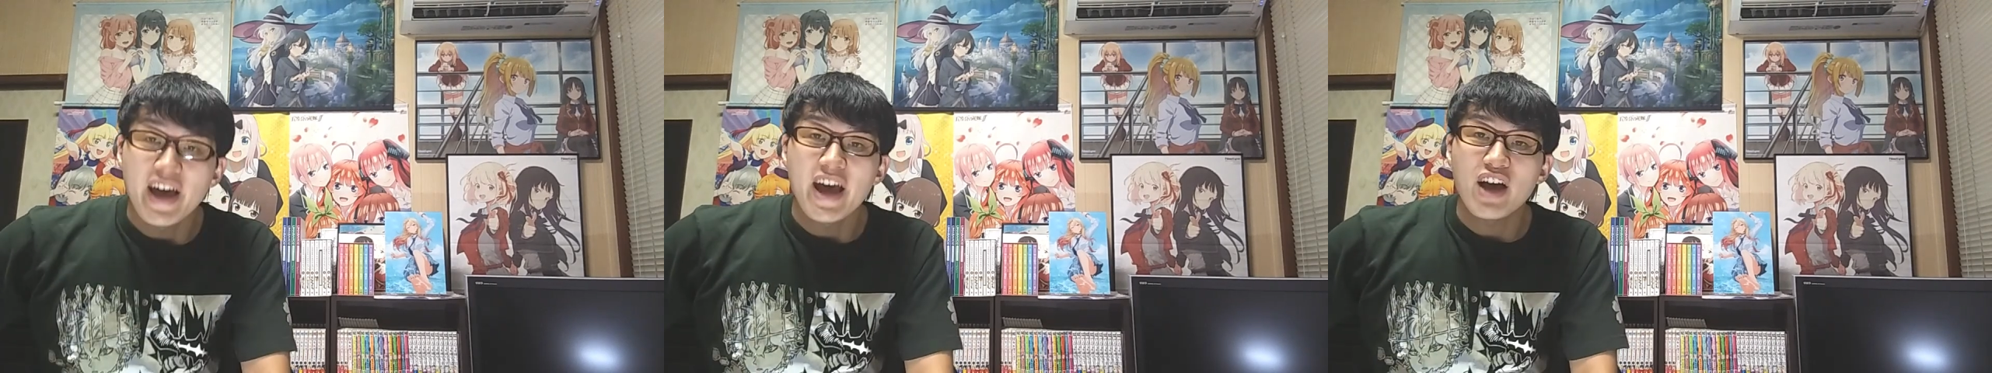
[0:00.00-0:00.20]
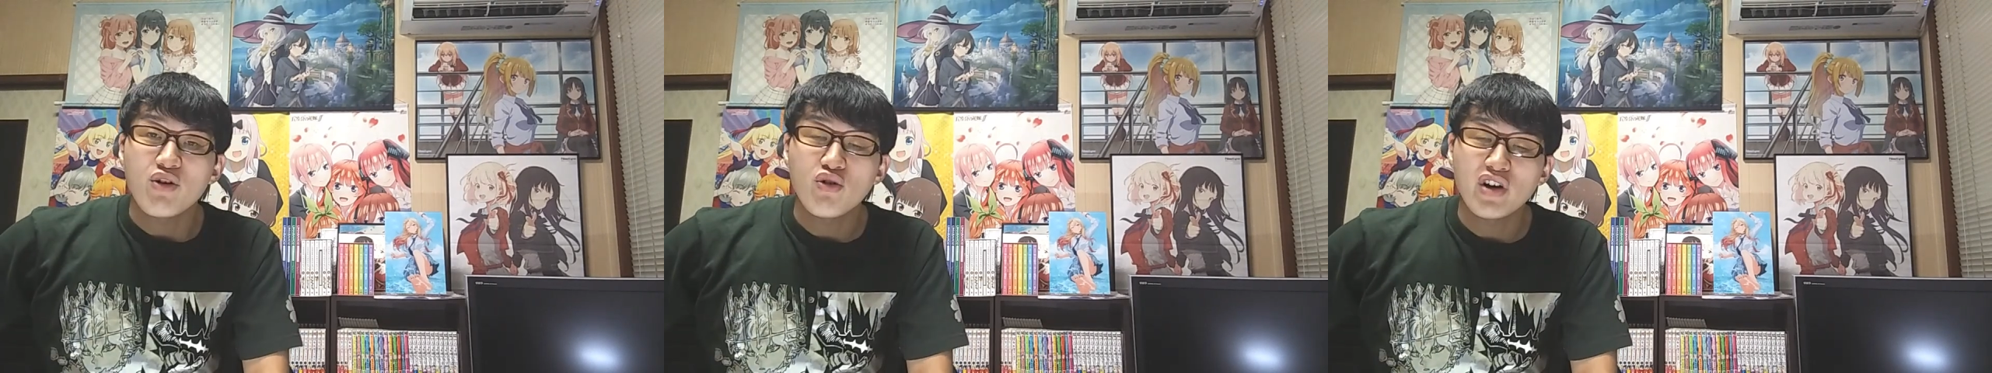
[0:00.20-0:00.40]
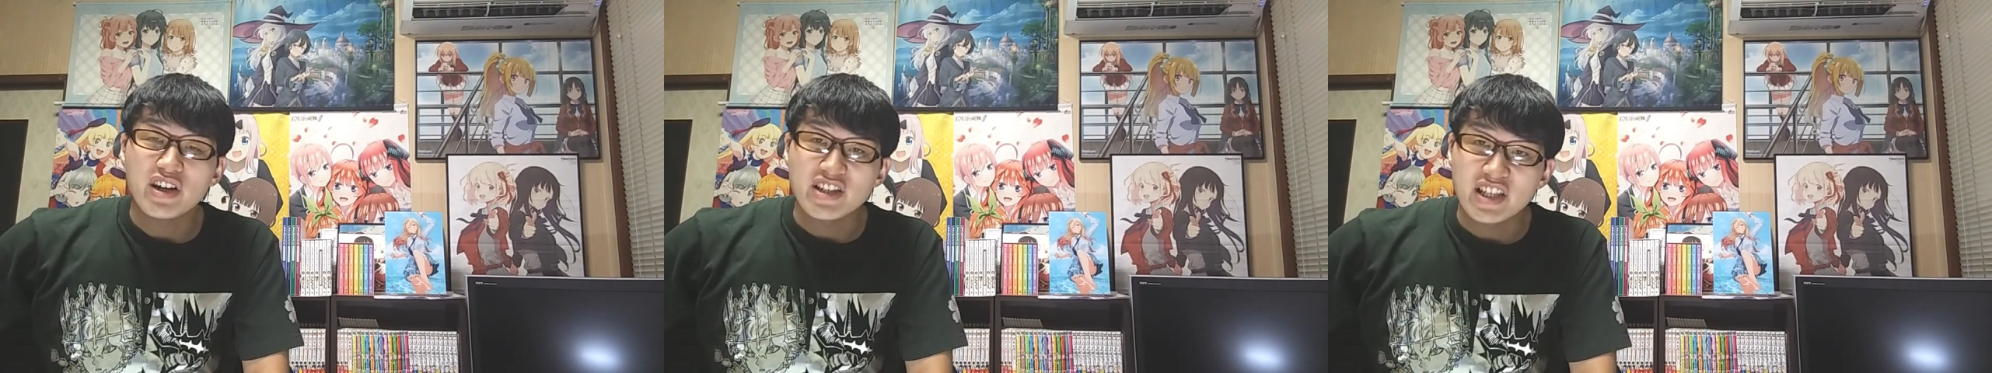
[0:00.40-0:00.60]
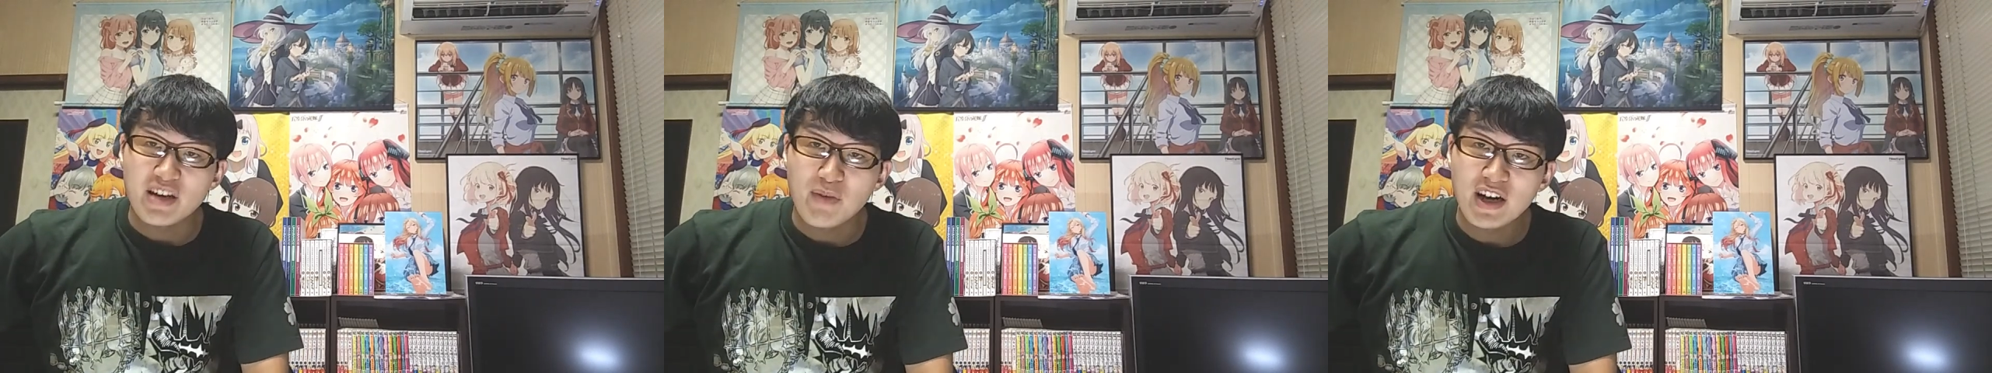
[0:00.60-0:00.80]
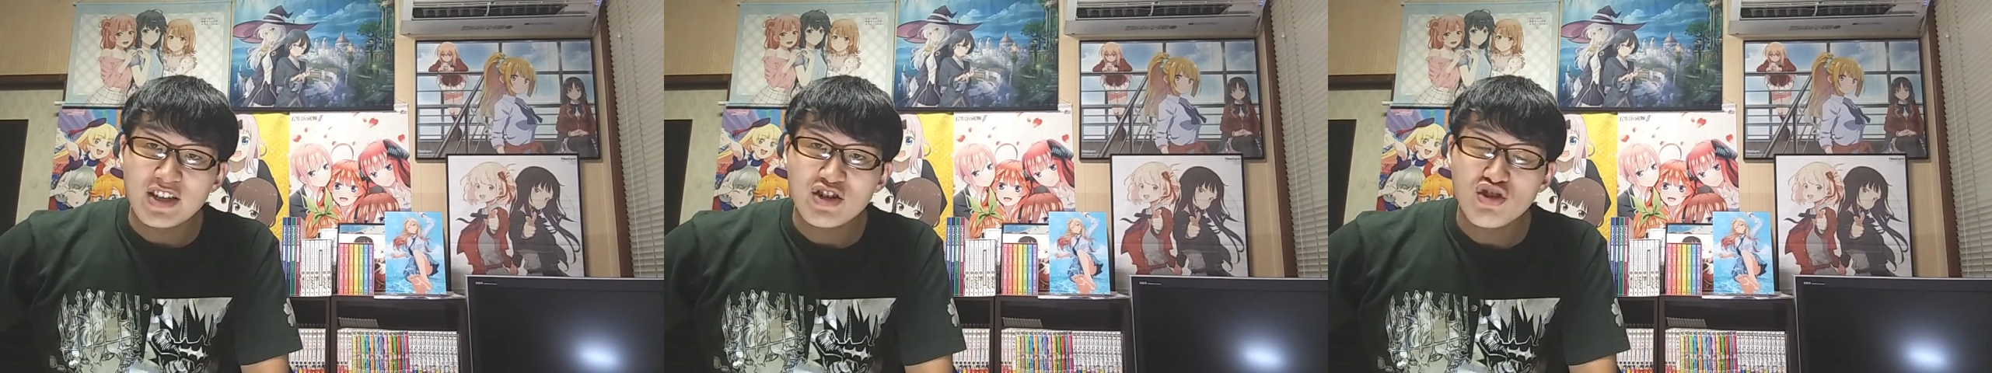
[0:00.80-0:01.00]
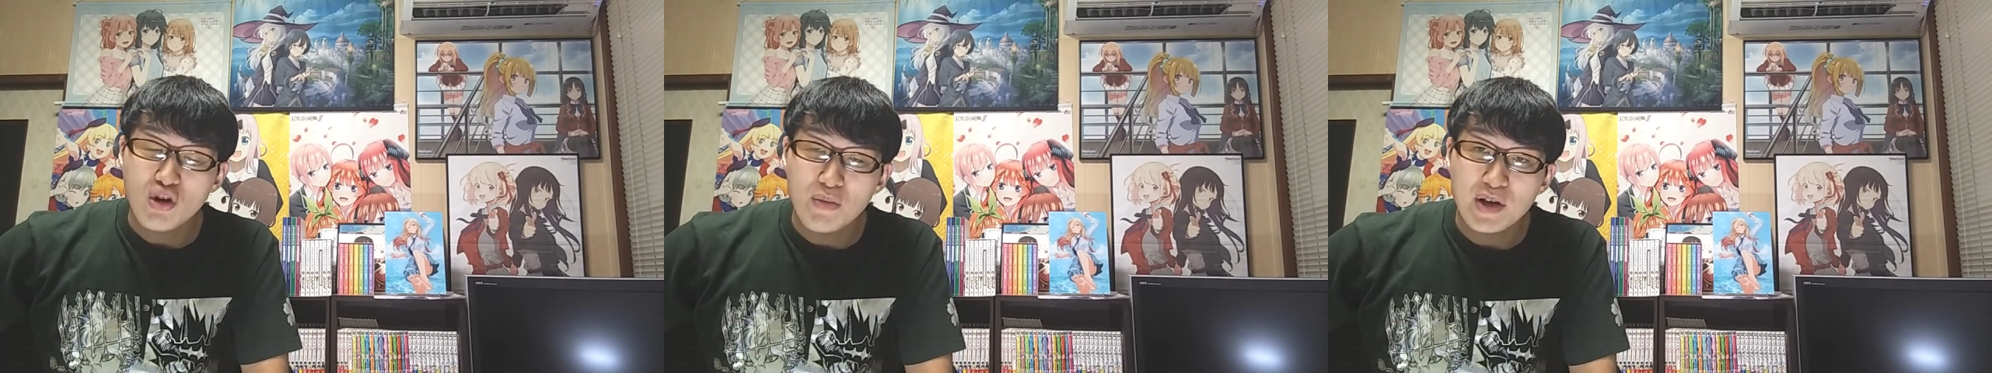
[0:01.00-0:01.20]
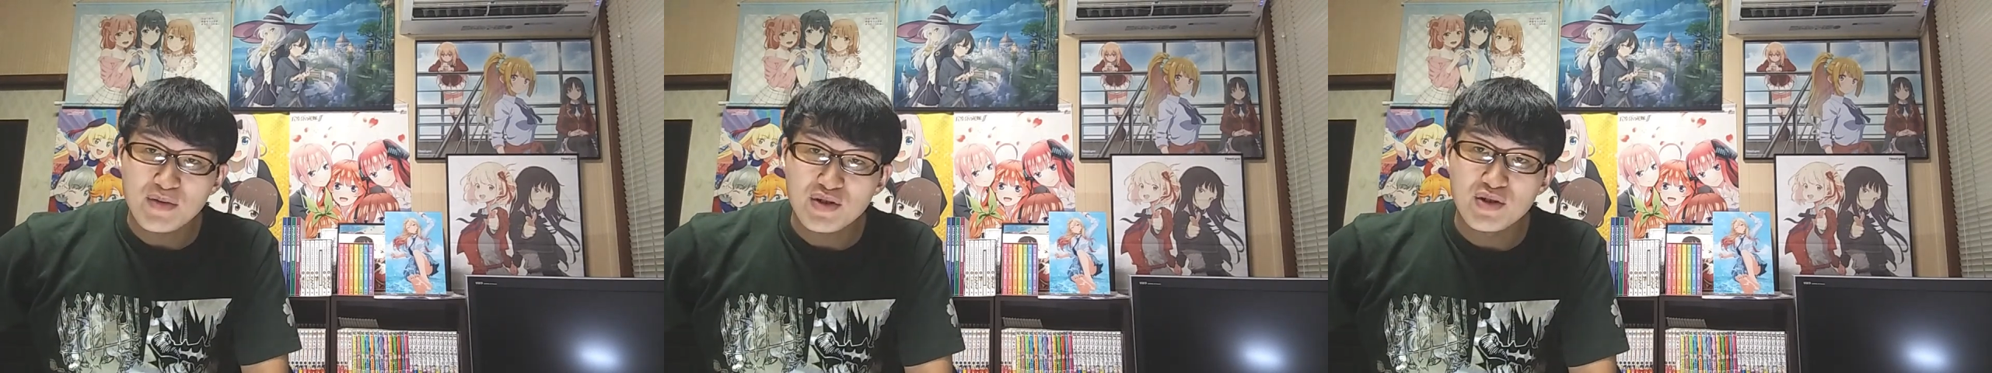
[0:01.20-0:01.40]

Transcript: え今回ですね、毎週動画の